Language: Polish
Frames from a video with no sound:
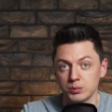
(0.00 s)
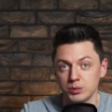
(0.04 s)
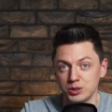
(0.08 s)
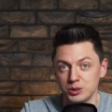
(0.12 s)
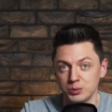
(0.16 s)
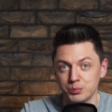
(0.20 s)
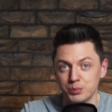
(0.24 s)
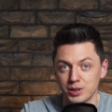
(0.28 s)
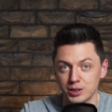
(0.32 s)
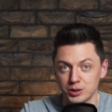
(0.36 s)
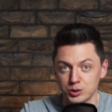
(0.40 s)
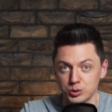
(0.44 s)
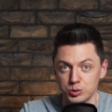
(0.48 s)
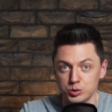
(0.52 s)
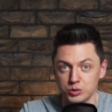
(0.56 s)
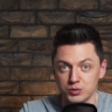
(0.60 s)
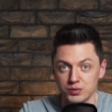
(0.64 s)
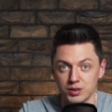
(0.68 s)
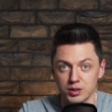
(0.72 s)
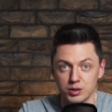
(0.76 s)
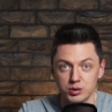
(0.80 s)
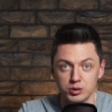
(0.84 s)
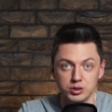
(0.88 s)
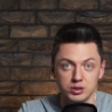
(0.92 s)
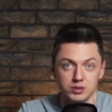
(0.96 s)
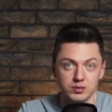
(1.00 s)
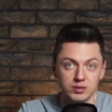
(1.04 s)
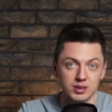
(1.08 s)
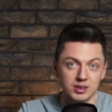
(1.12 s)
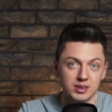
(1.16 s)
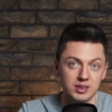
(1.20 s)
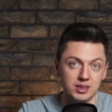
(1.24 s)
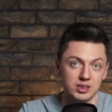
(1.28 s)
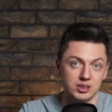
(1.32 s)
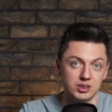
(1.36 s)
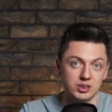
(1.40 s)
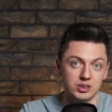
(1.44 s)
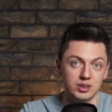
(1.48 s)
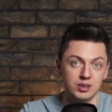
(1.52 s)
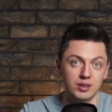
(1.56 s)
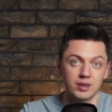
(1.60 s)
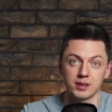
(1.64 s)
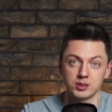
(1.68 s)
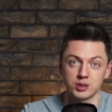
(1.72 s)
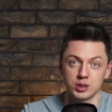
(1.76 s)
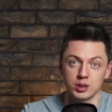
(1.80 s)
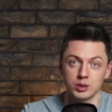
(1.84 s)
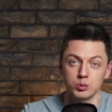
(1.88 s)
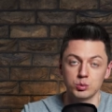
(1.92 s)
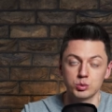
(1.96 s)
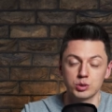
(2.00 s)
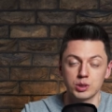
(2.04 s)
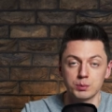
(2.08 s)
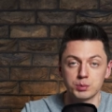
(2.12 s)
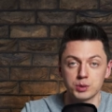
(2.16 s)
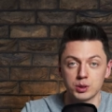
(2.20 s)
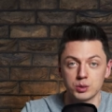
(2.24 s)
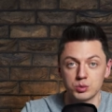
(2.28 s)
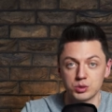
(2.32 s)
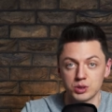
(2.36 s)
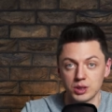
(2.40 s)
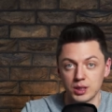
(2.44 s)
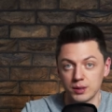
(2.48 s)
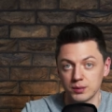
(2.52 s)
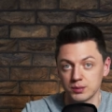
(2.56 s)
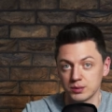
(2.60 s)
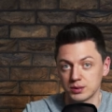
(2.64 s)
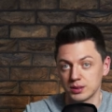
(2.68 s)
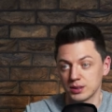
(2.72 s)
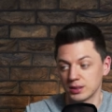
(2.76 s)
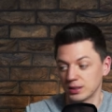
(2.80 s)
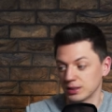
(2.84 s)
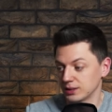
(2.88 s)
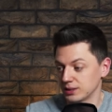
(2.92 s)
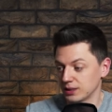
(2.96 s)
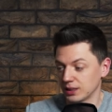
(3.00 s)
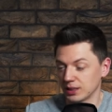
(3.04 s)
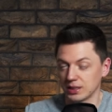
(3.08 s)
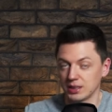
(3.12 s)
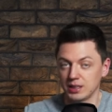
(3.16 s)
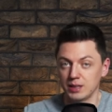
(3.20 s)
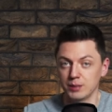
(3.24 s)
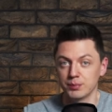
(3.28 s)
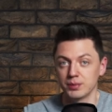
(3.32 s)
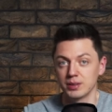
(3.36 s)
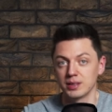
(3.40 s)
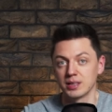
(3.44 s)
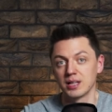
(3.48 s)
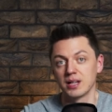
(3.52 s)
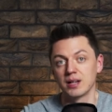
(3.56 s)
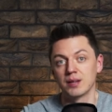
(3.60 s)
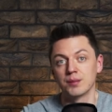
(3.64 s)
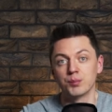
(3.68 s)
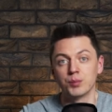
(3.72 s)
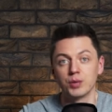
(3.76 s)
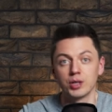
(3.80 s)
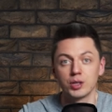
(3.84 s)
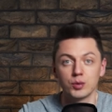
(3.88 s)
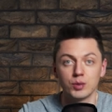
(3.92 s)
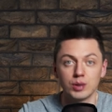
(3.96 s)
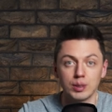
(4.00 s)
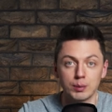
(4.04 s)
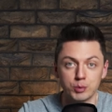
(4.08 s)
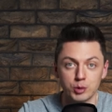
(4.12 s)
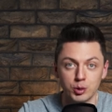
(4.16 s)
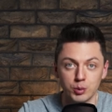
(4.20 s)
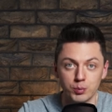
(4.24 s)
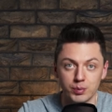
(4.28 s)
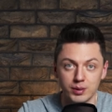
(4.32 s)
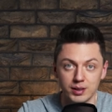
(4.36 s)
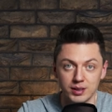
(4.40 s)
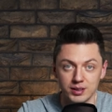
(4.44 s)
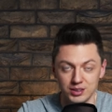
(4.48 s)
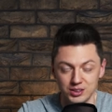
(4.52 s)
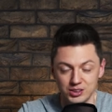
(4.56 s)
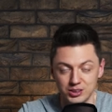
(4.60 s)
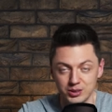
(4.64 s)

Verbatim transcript: będzie bardzo dużo wartościowych treści. Także już nie przedłużając, zerknijmy na mojego laptopa i